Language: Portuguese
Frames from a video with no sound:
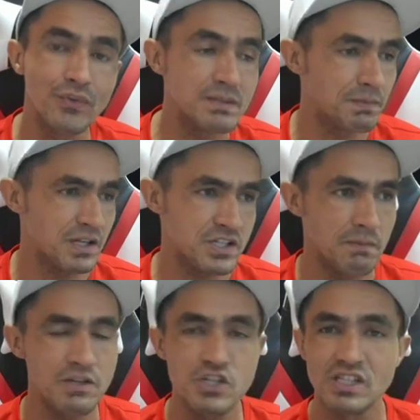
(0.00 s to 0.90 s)
fiz
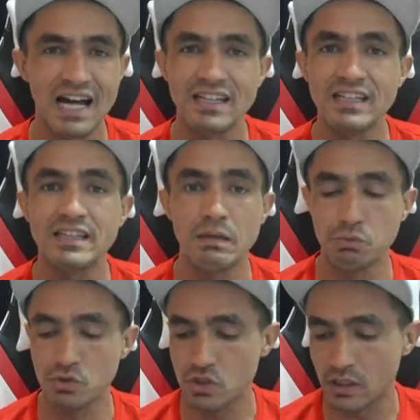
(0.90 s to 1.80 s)
praticamente nada em
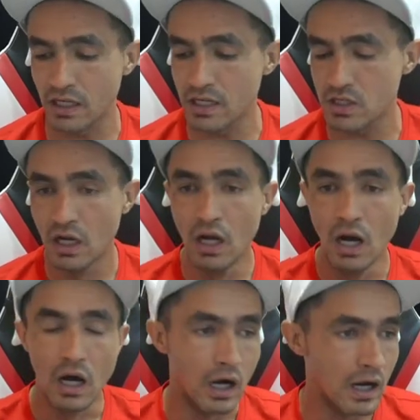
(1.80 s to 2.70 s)
termos de trade. Uh,
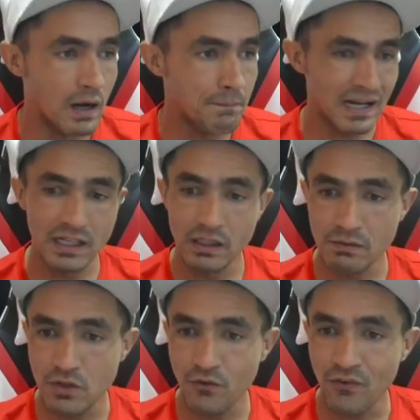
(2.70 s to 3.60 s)
ah, para
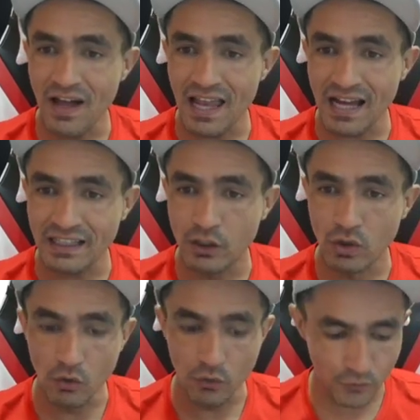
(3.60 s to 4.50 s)
te falar que eu
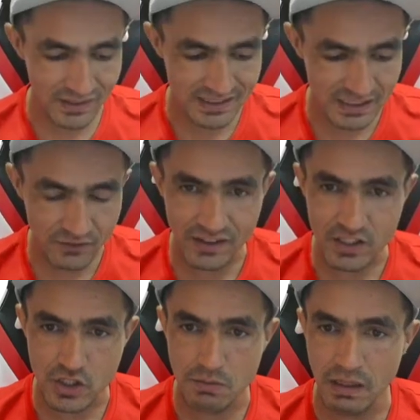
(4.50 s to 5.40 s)
fiz
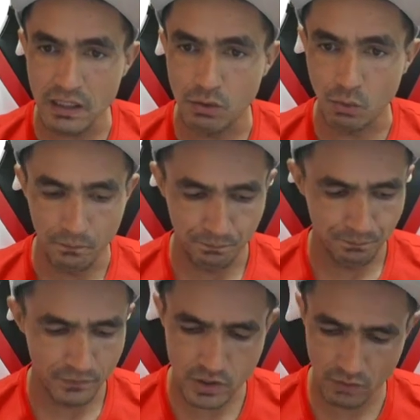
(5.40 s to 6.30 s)
investimento,
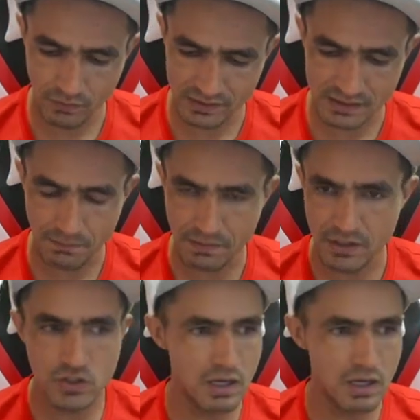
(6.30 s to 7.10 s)
deixa eu ver se dá para a gente